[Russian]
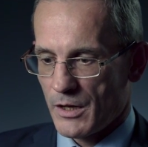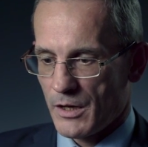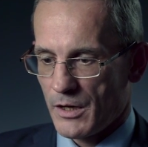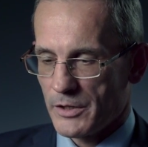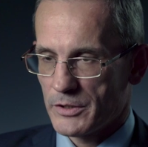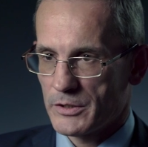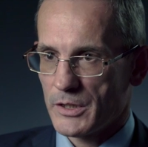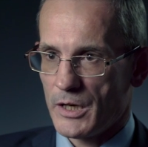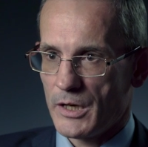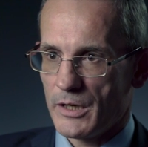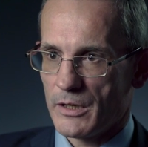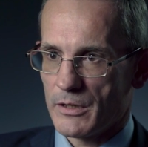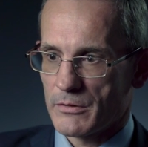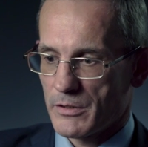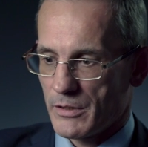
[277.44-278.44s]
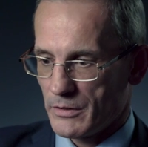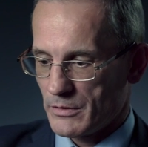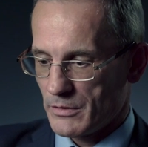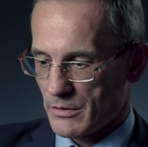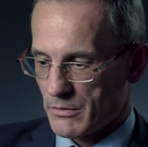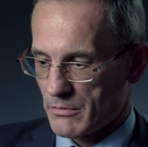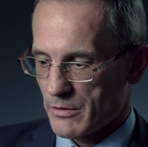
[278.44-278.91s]
а Италия –
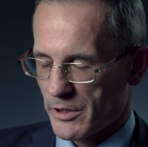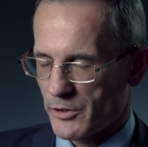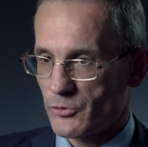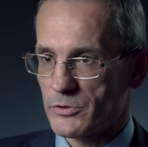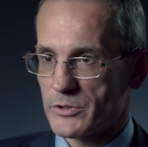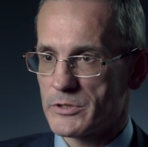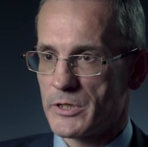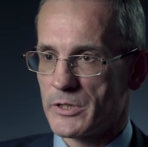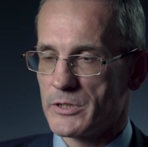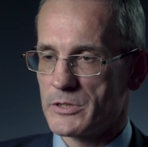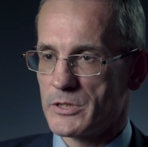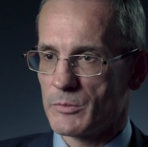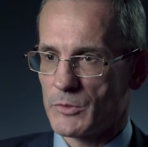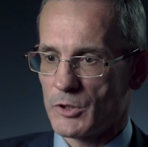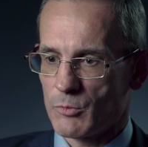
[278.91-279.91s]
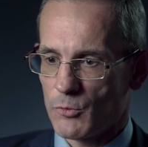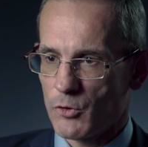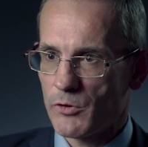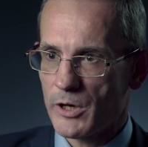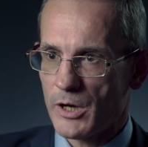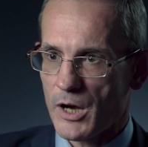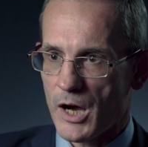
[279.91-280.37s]
это район Средиземного
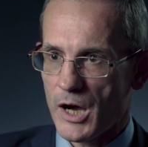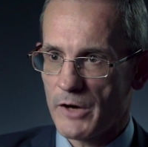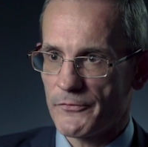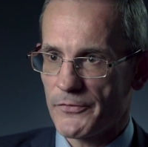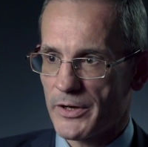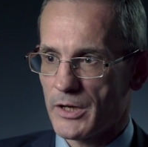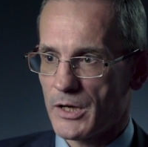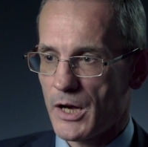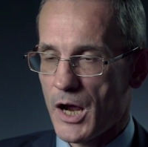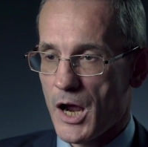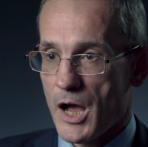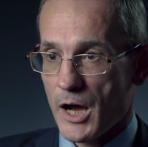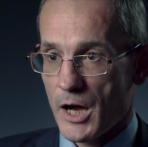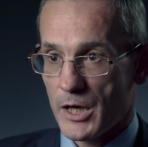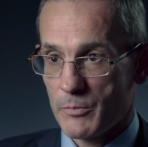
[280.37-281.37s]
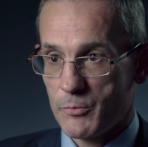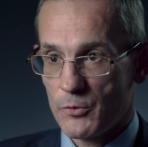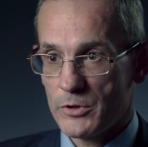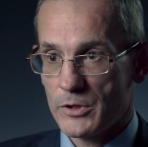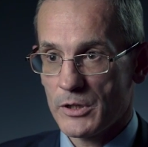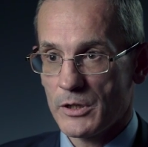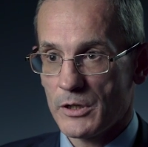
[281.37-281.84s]
моря, Африка, а
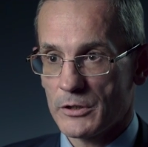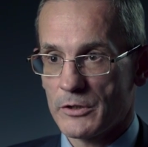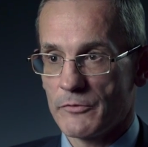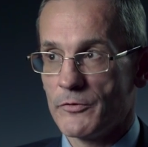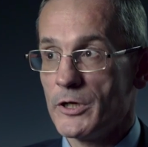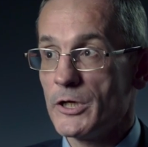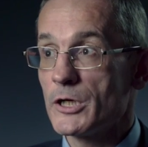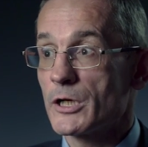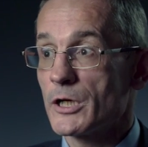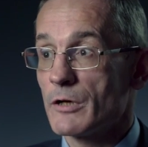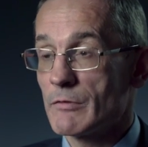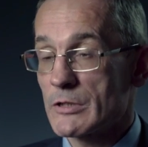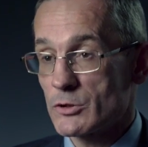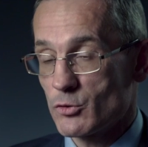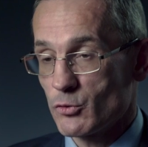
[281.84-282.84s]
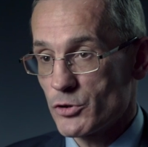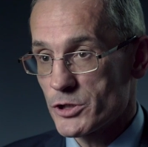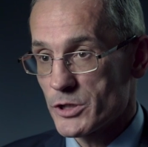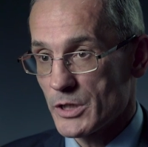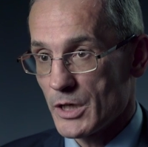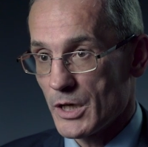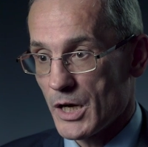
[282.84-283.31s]
Япония – это Великая
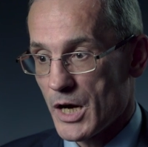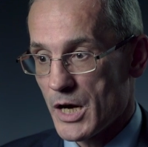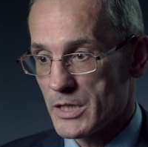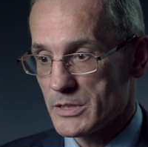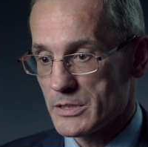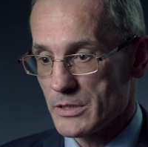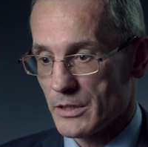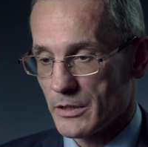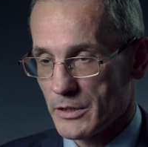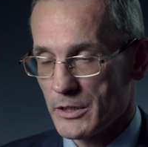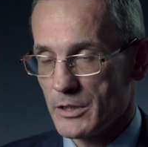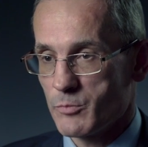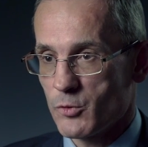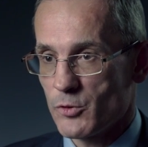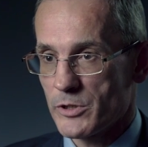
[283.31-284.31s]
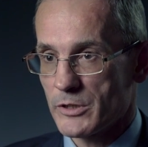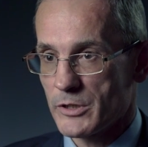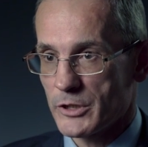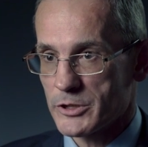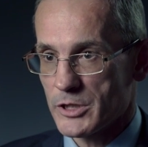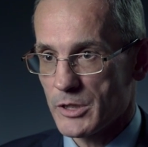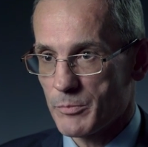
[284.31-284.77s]
Восточная Азия, где Япония
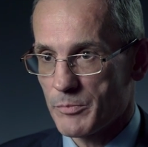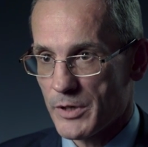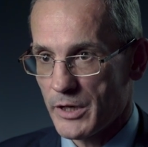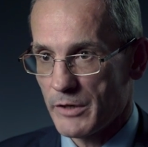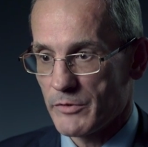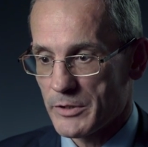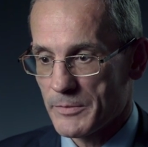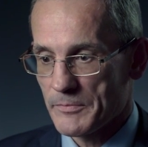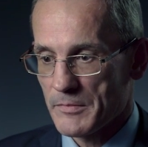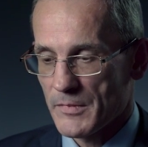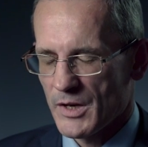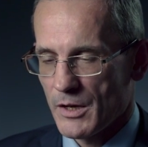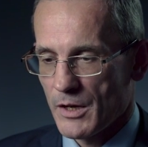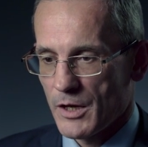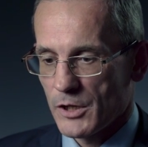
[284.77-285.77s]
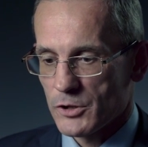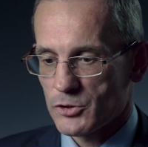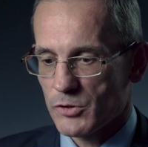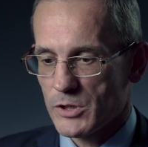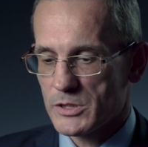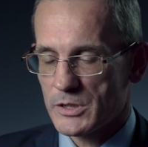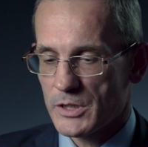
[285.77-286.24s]
должна править.
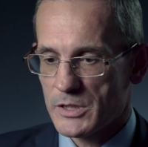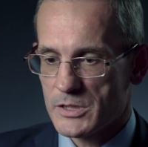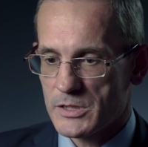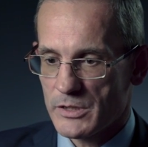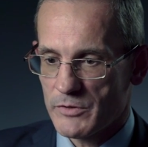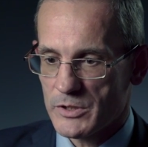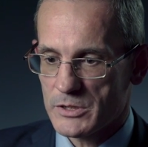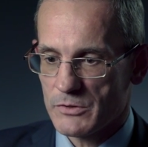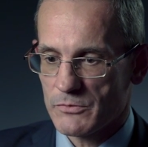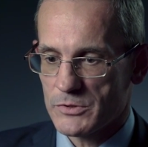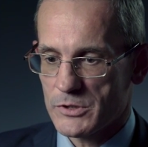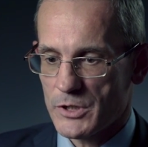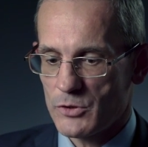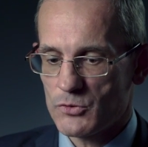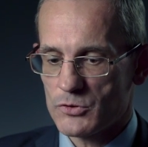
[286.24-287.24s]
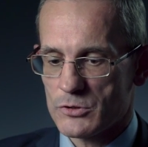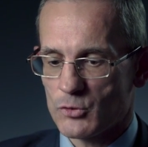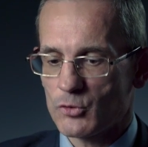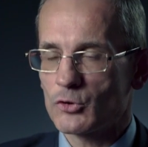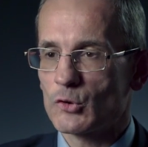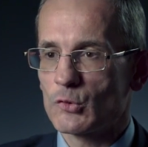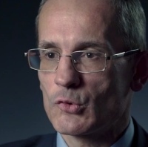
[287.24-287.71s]
Что касается Советского Союза,
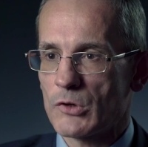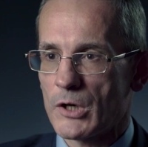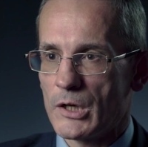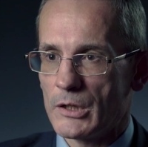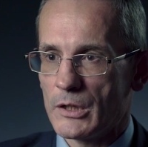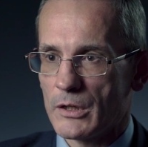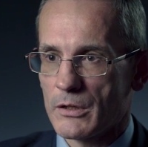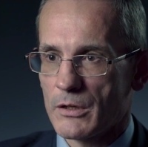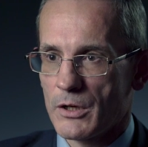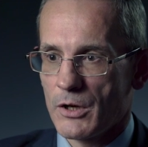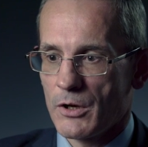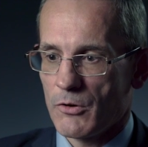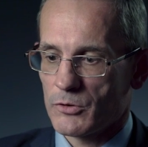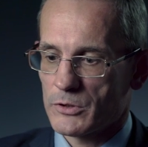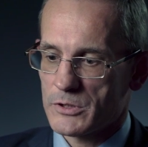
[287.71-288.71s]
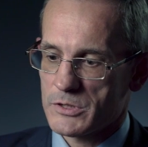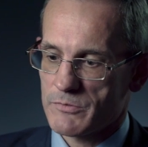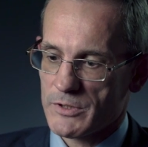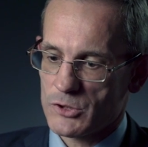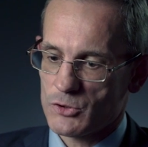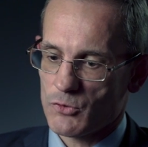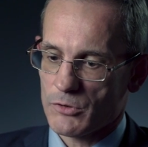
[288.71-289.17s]
ну, до Урала. Вот с
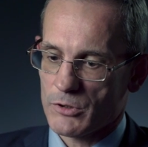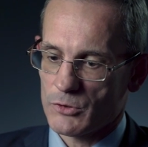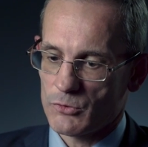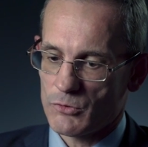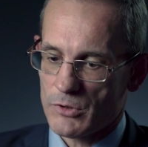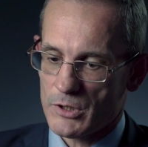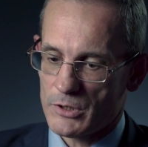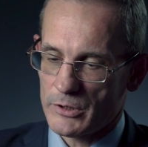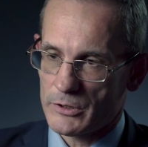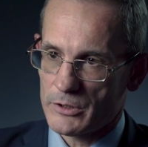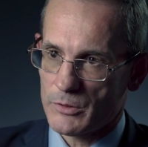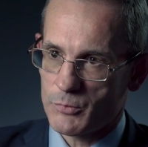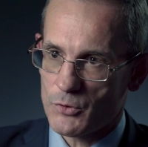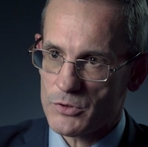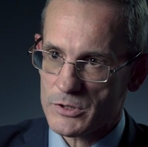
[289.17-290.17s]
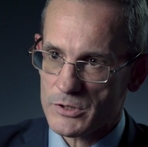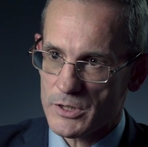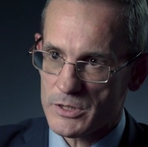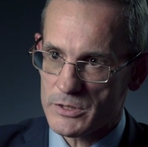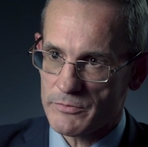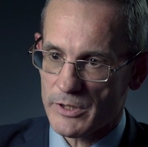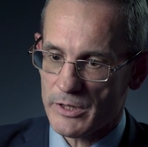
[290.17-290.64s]
востока до Урала – это
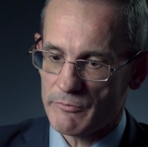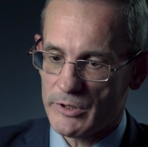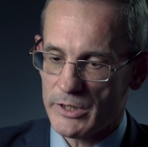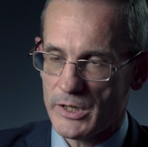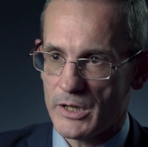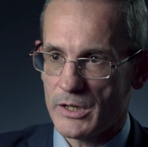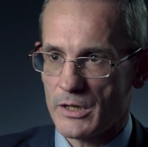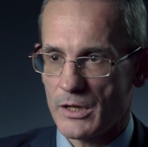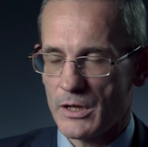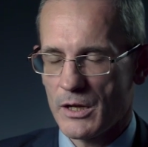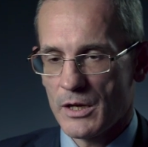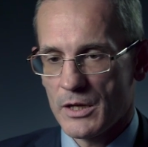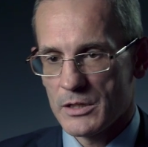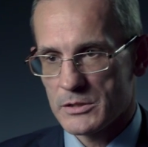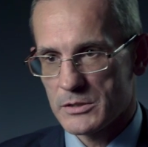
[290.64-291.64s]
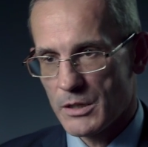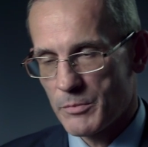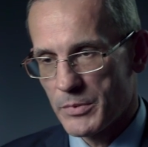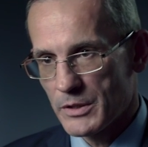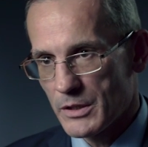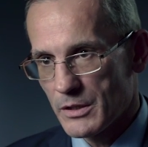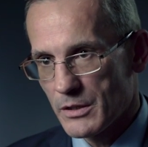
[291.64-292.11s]
японская сфера влияния, с
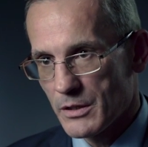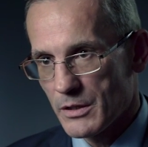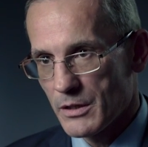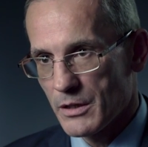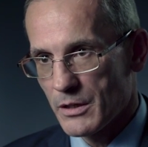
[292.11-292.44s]
запада